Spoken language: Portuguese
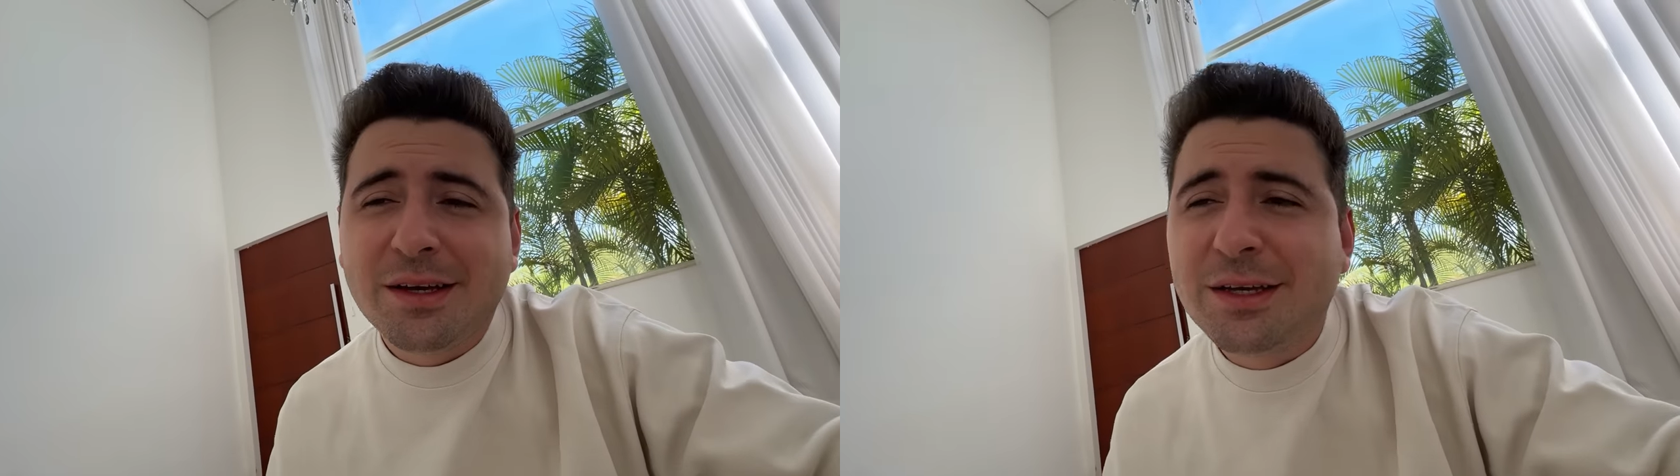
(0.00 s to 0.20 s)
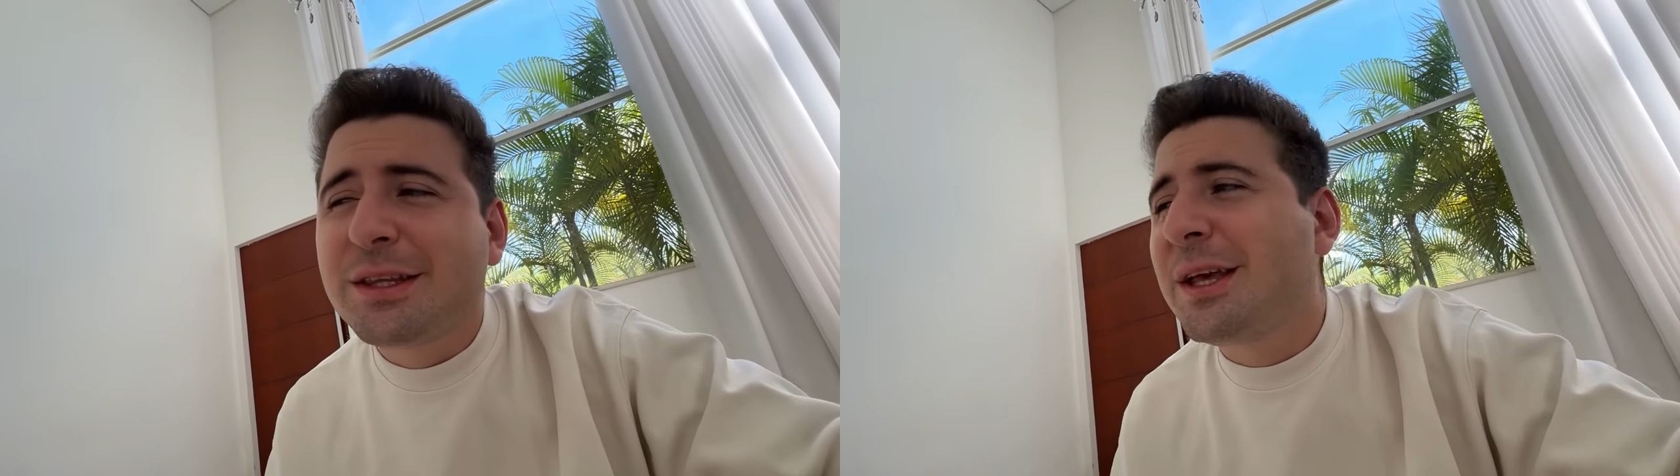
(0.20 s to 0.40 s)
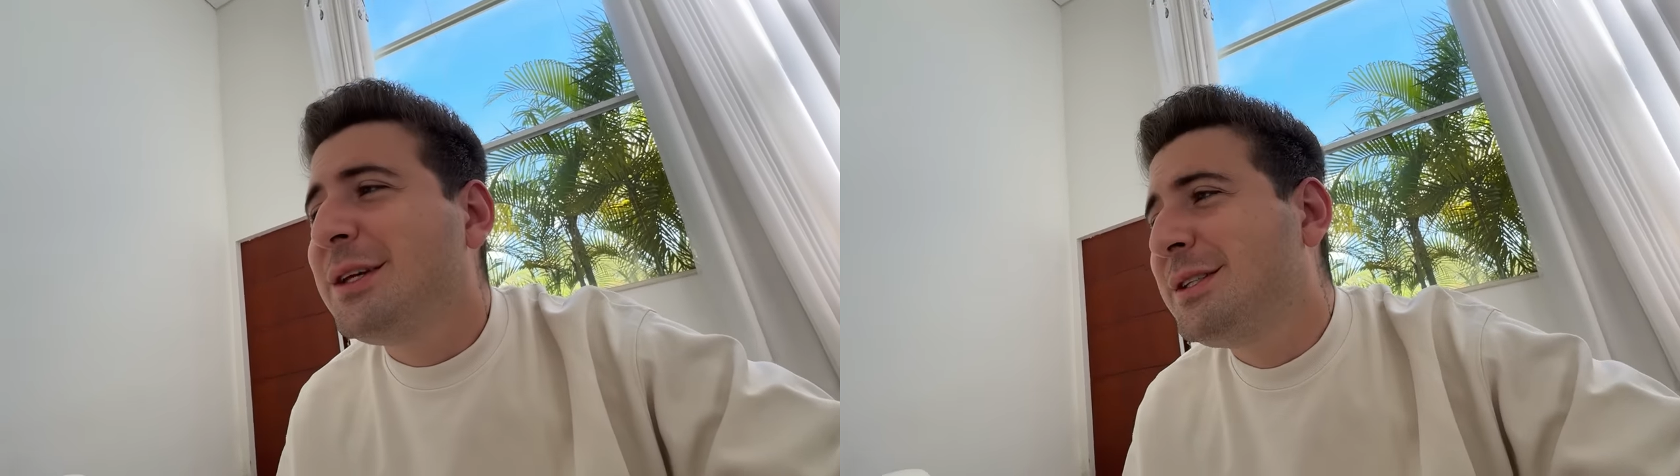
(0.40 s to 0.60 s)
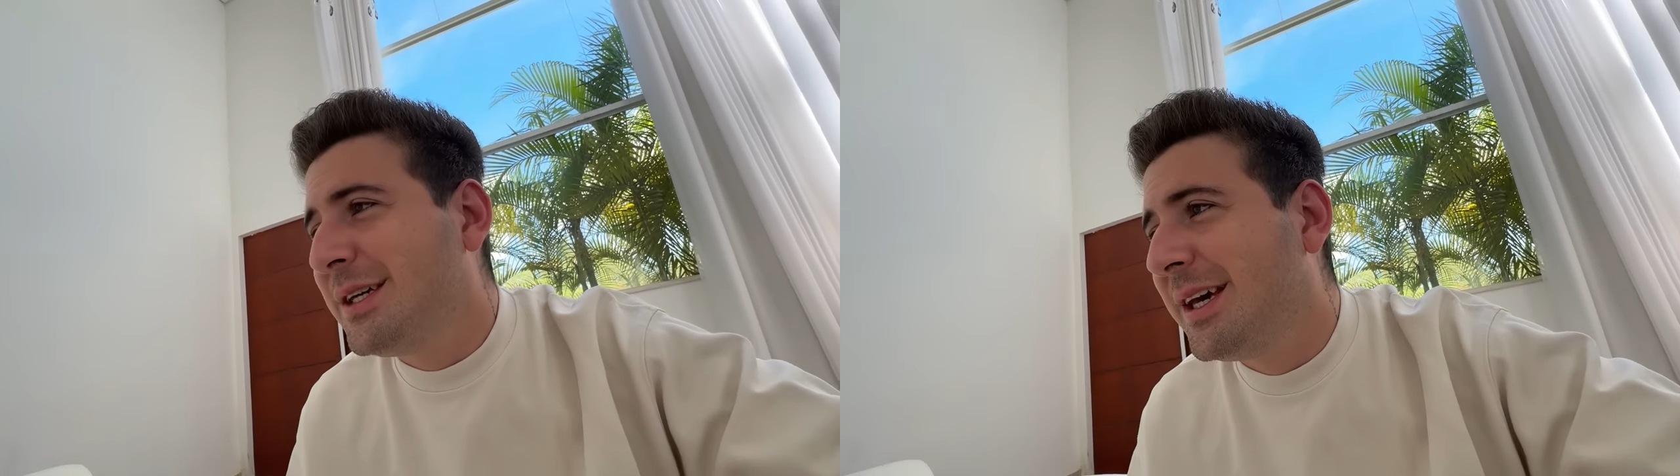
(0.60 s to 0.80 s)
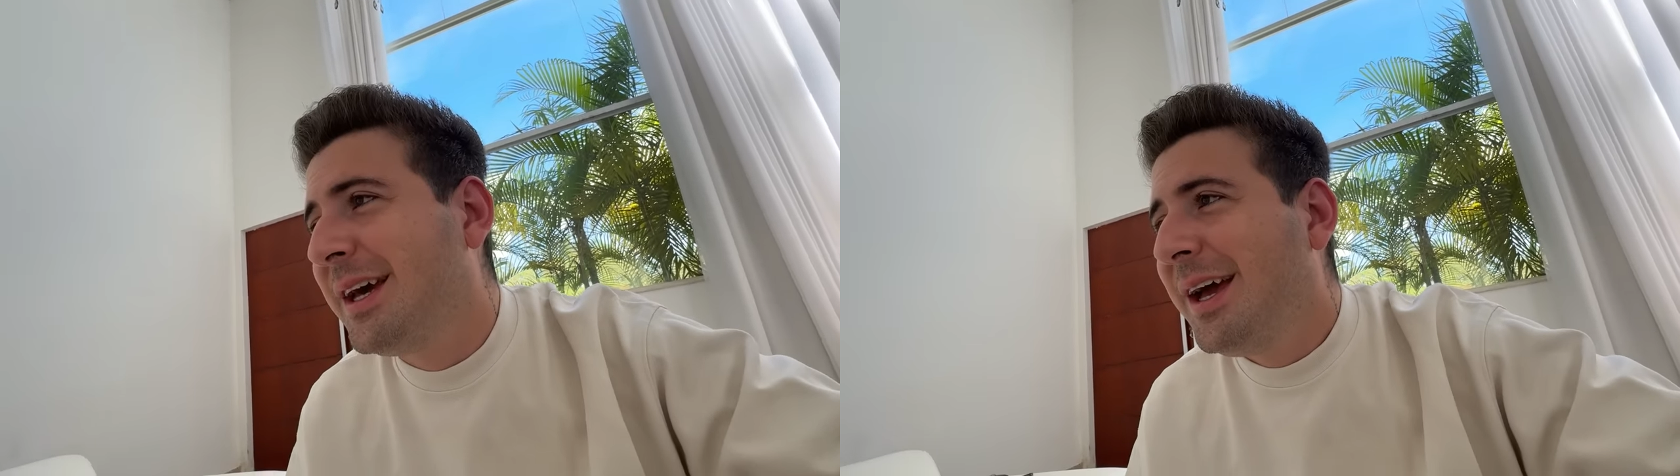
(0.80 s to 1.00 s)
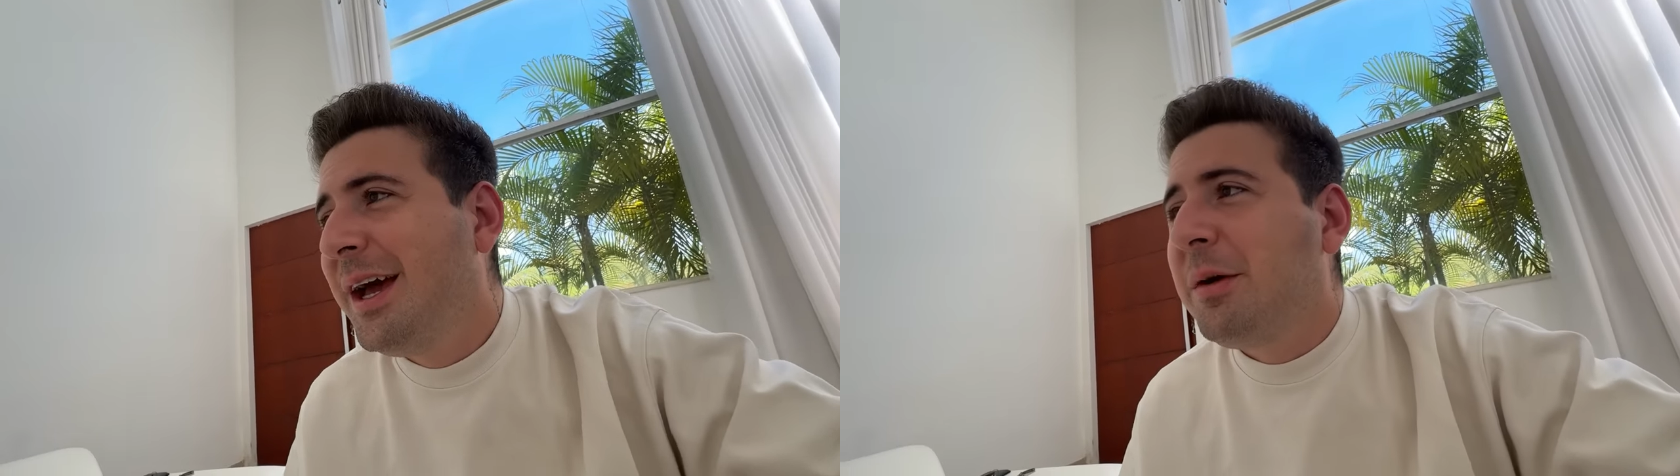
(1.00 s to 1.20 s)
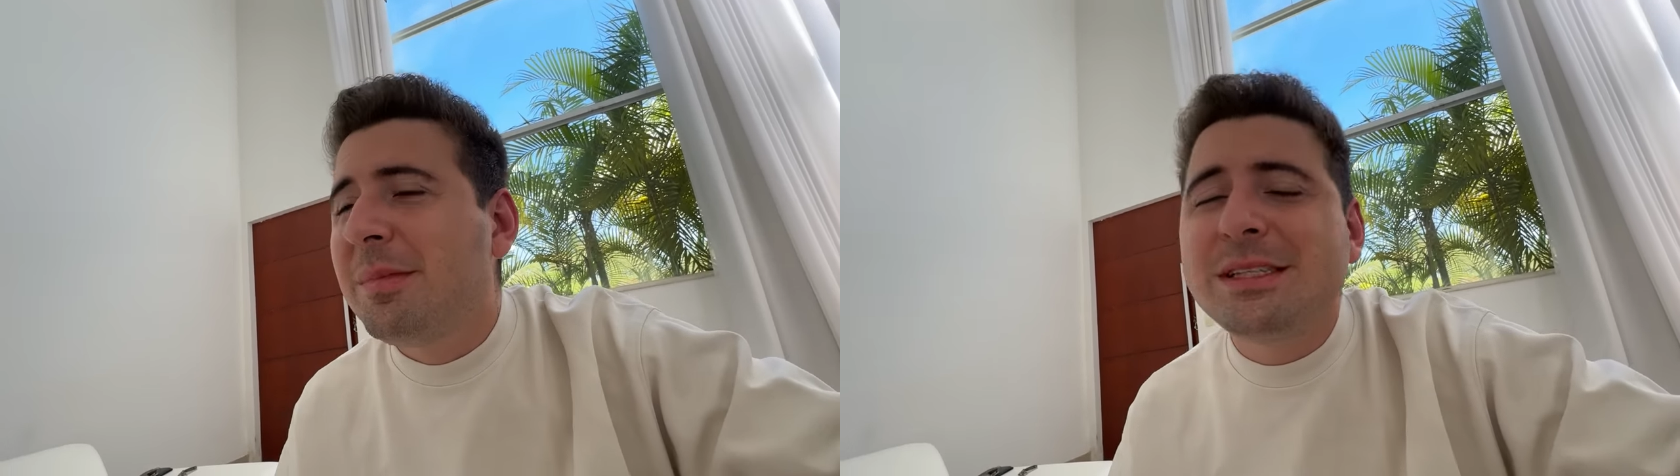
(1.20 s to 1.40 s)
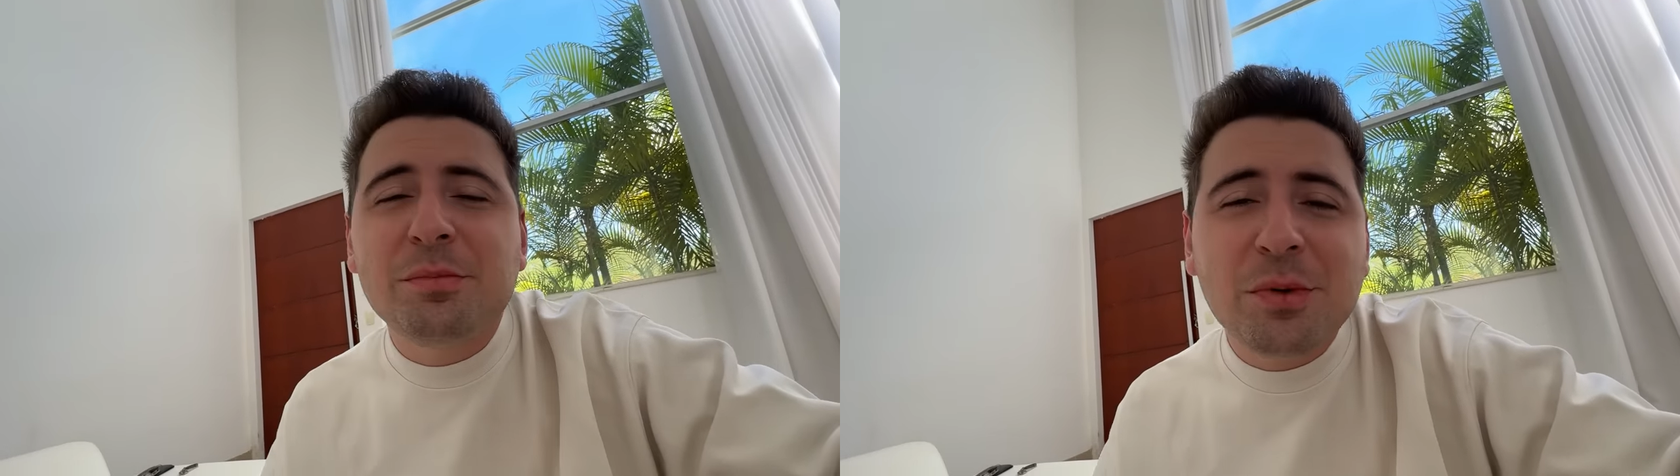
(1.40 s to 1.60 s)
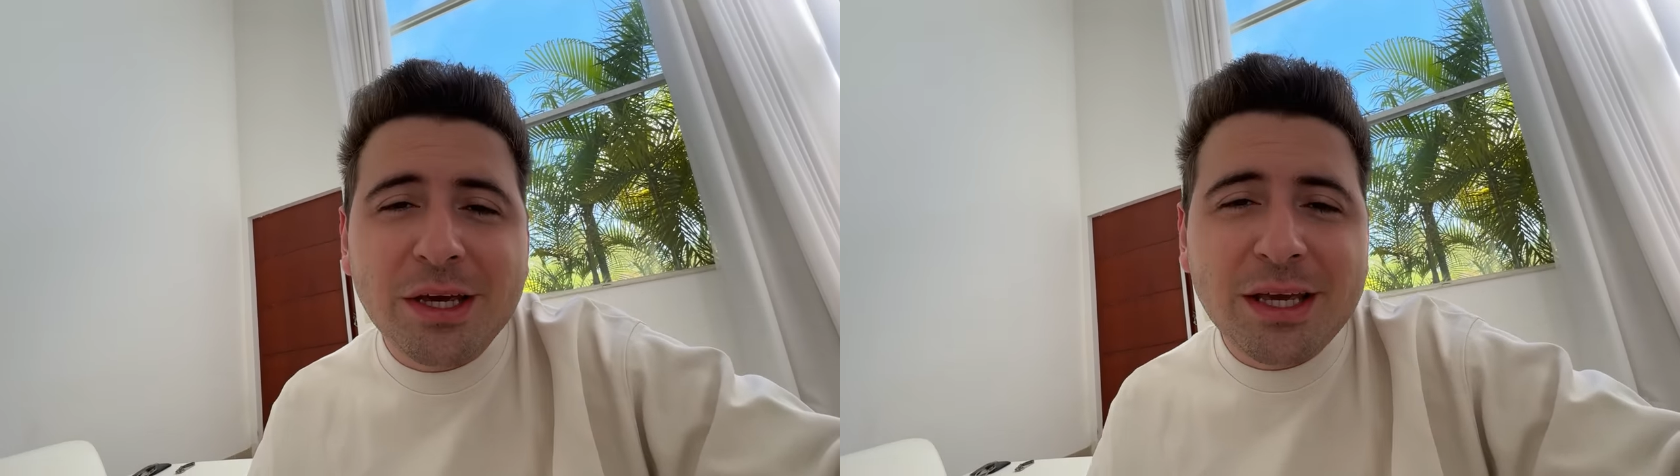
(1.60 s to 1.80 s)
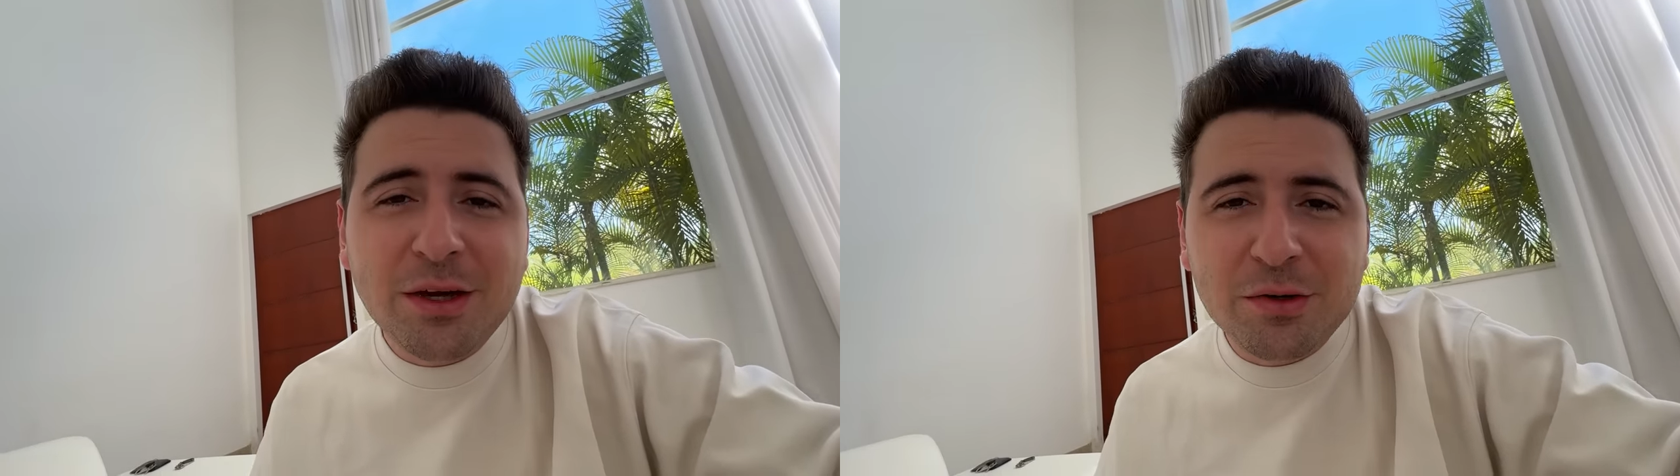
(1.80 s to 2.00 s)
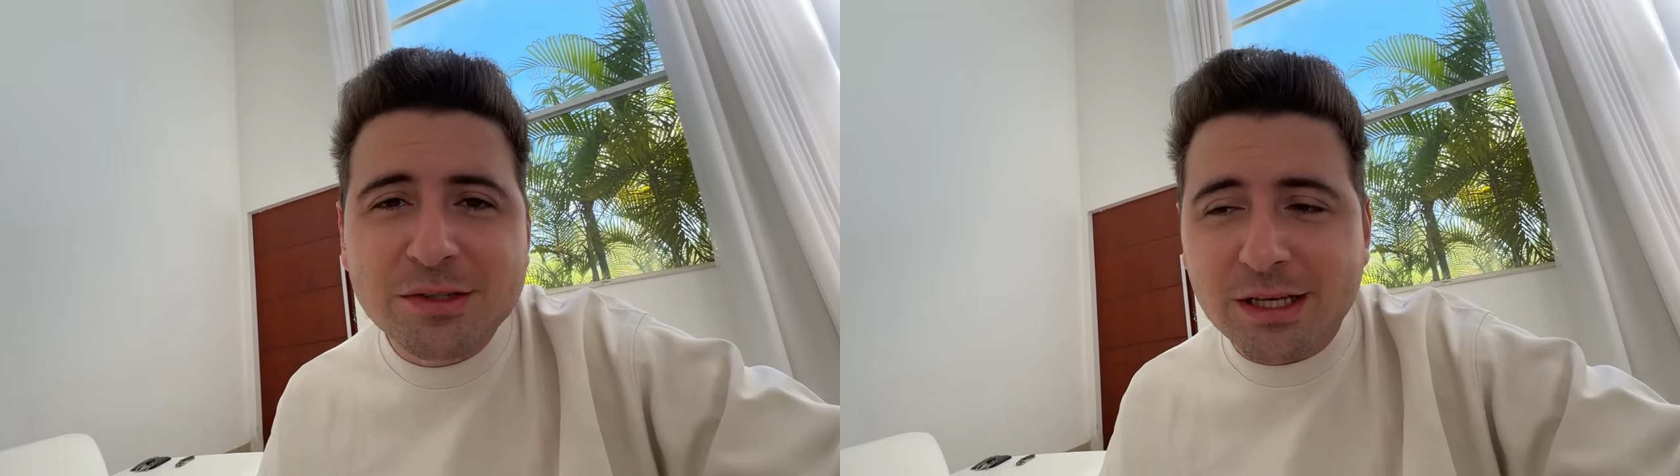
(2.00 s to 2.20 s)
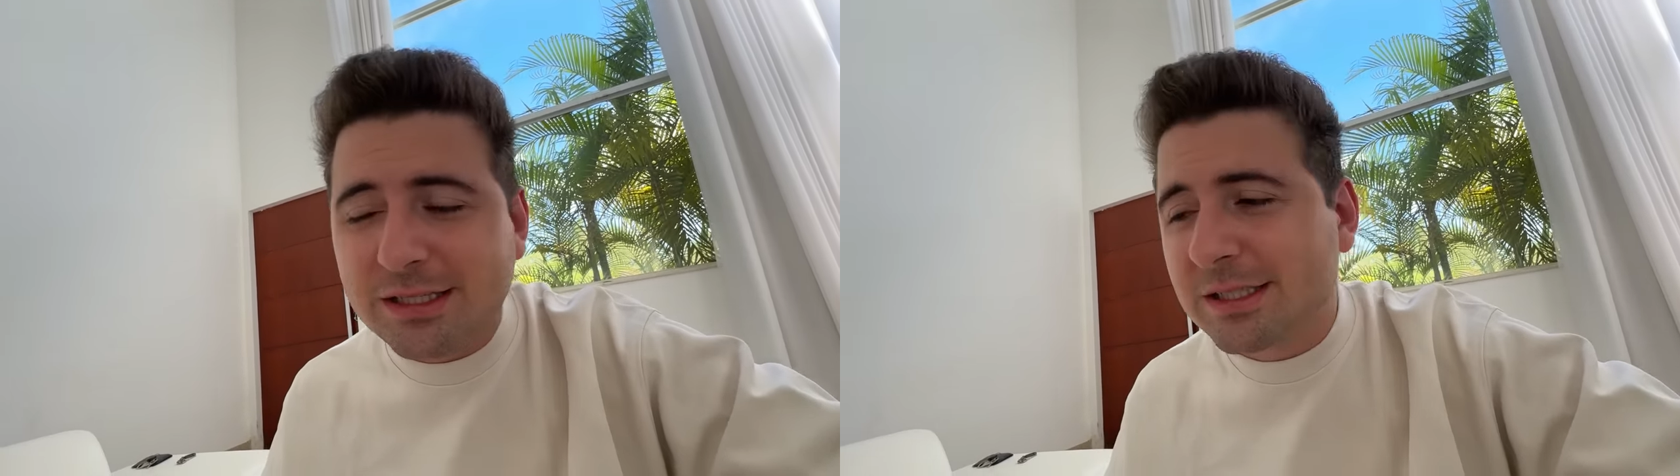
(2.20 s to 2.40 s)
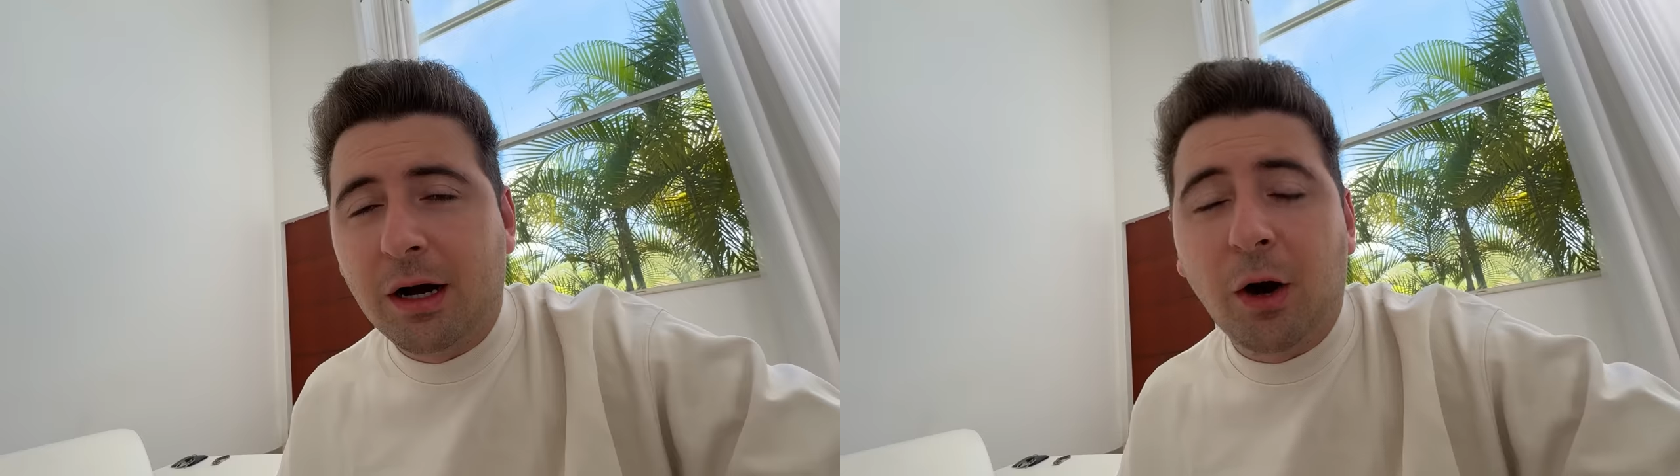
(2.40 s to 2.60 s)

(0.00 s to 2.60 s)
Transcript: Entendi. Mas é porque que acontece?